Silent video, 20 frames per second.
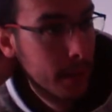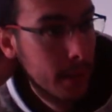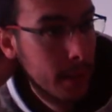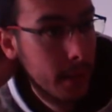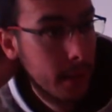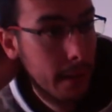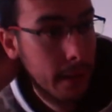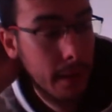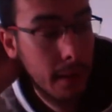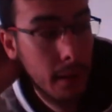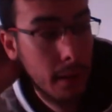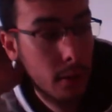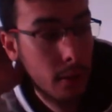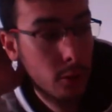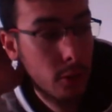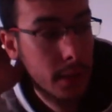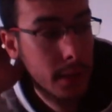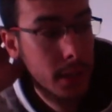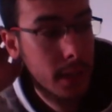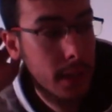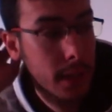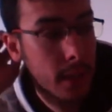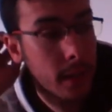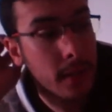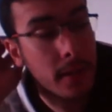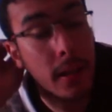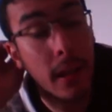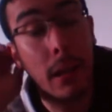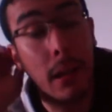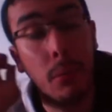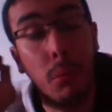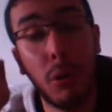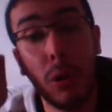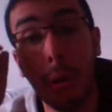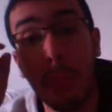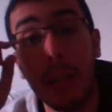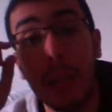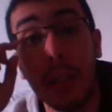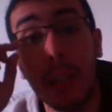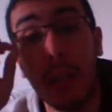que lo tenéis en el canal de Calvo
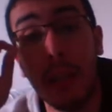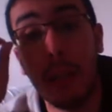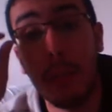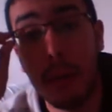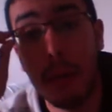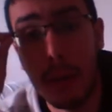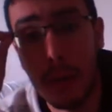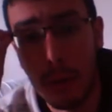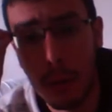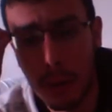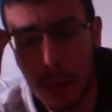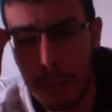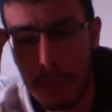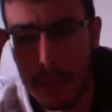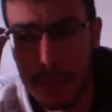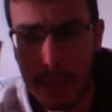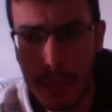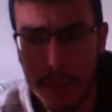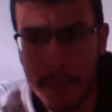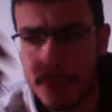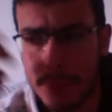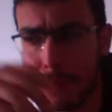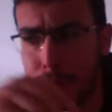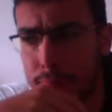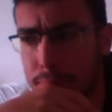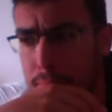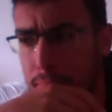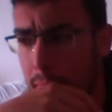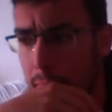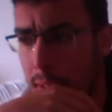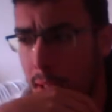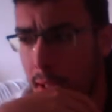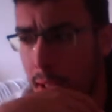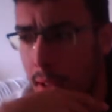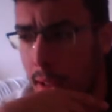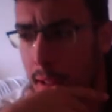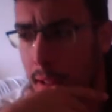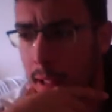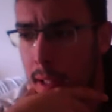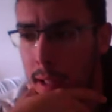Gamers si queréis verlo y demás.
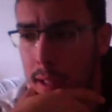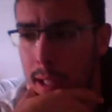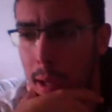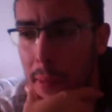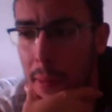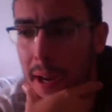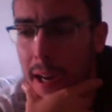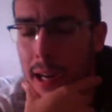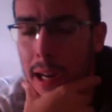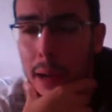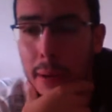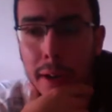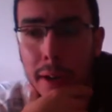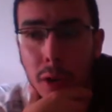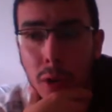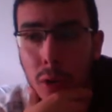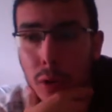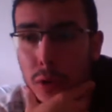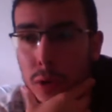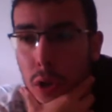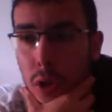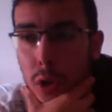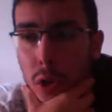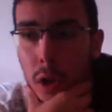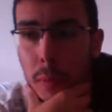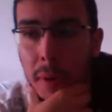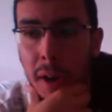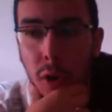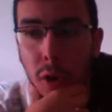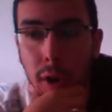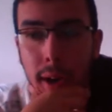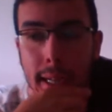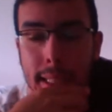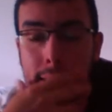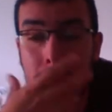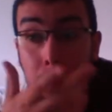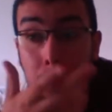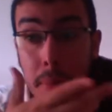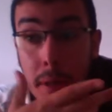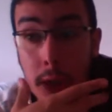También al haber conocido mejor a
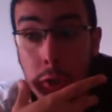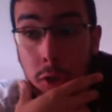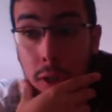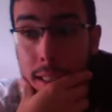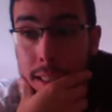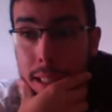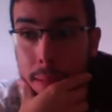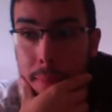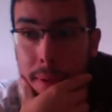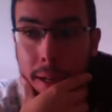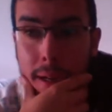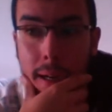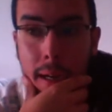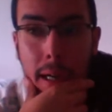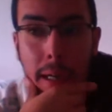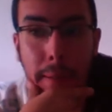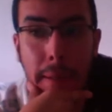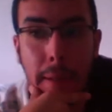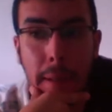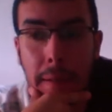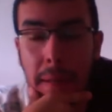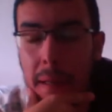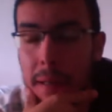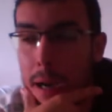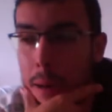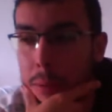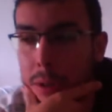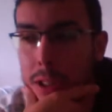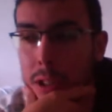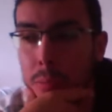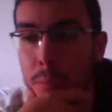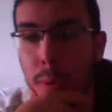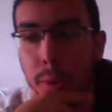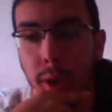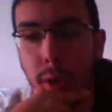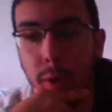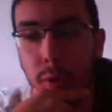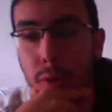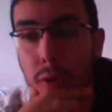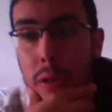estas personas, también a, a por
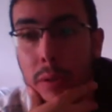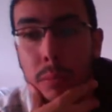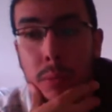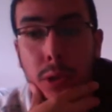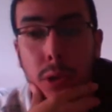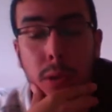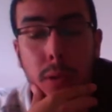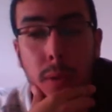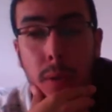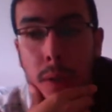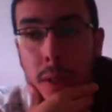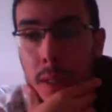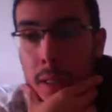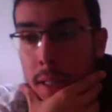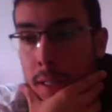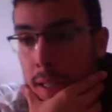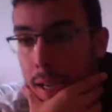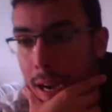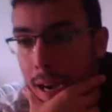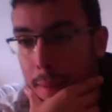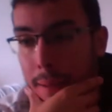el Coleccionismo, a